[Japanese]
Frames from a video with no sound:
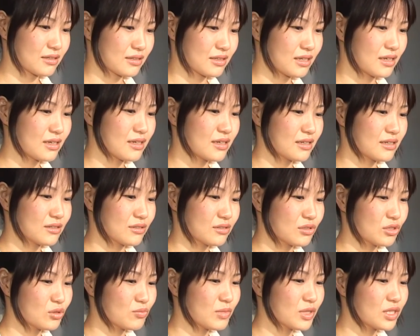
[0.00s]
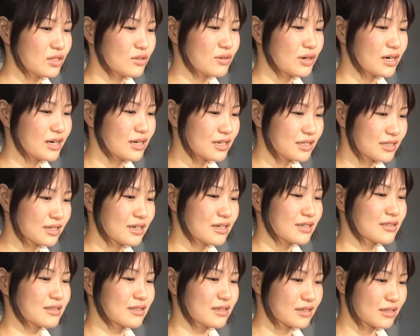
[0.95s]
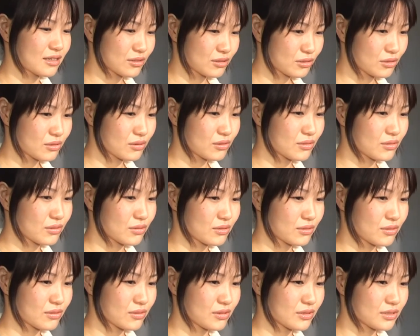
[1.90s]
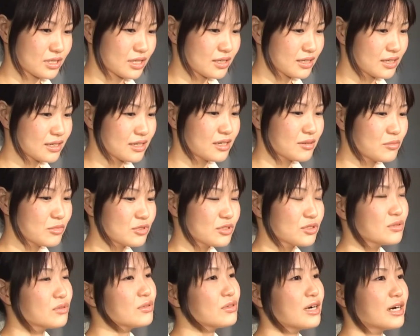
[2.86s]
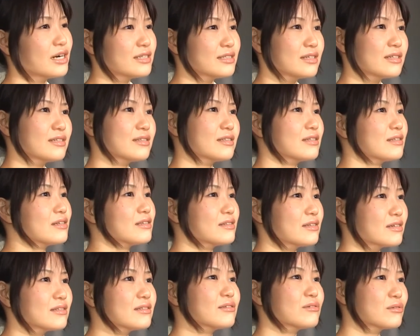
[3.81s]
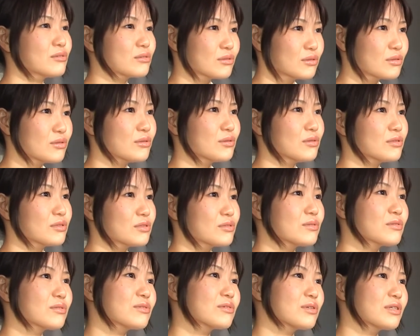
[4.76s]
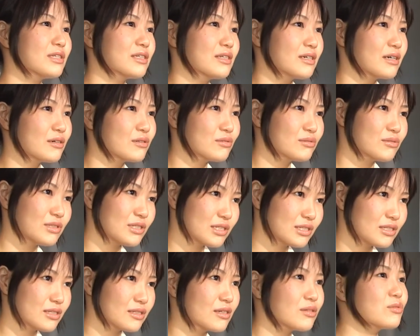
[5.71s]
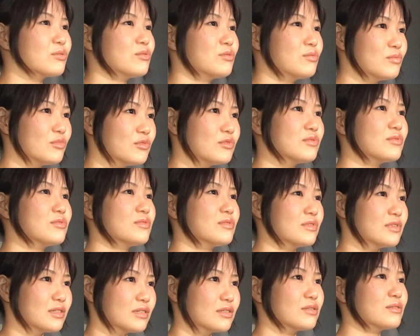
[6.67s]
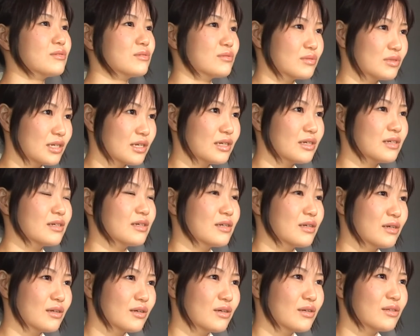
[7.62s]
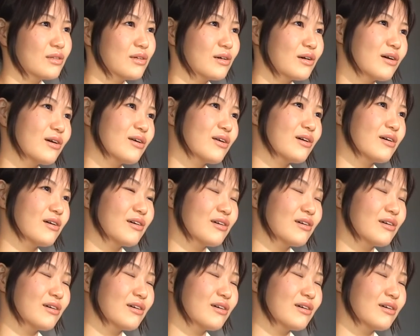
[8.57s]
でそれまで分からなかったけど社内ナもすごく愛されてたんだってことをその時に確認したと思うんですよねだから、